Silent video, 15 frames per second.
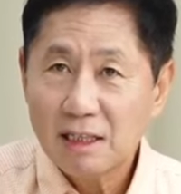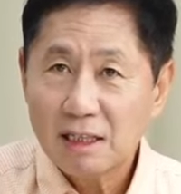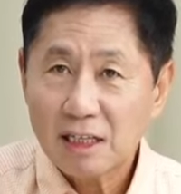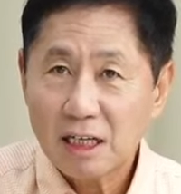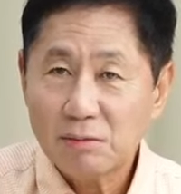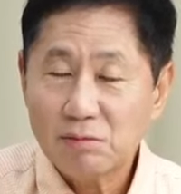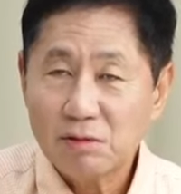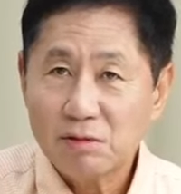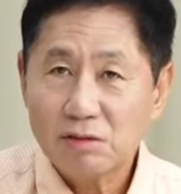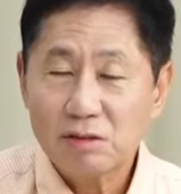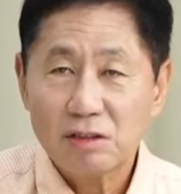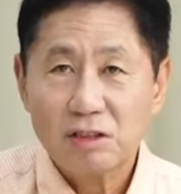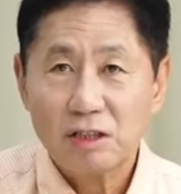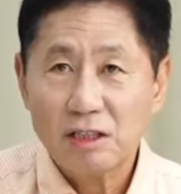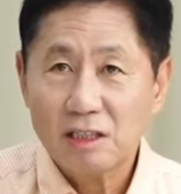라는
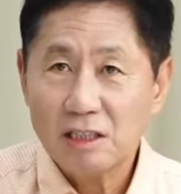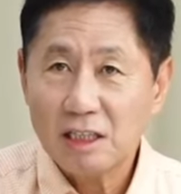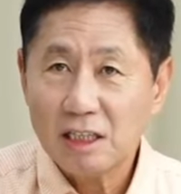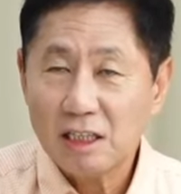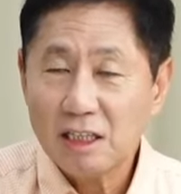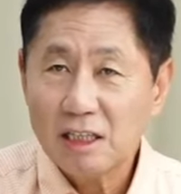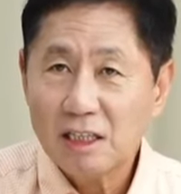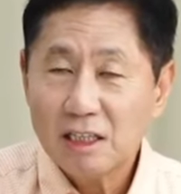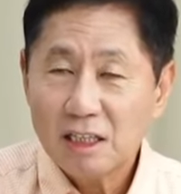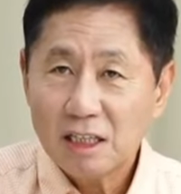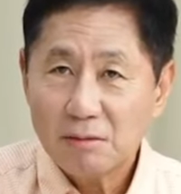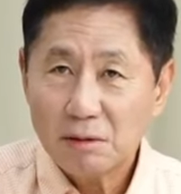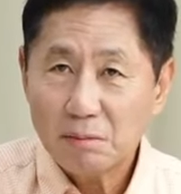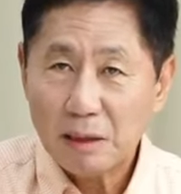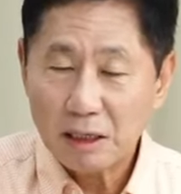부분을 저희들이
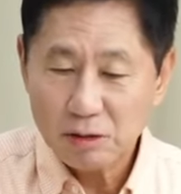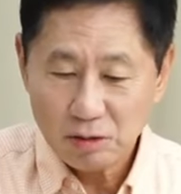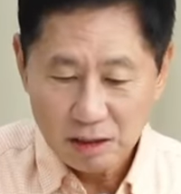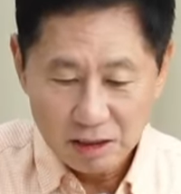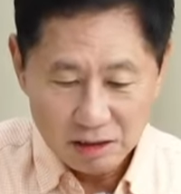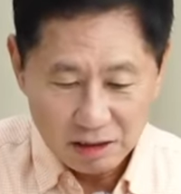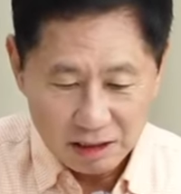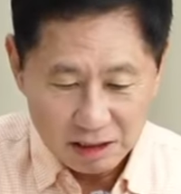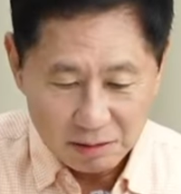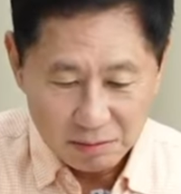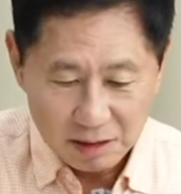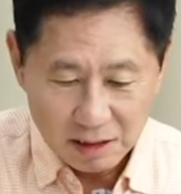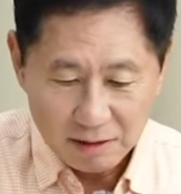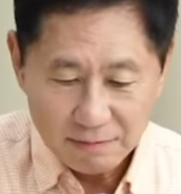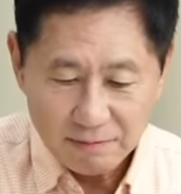한번 방송한 적이
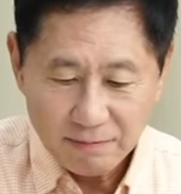있습니다.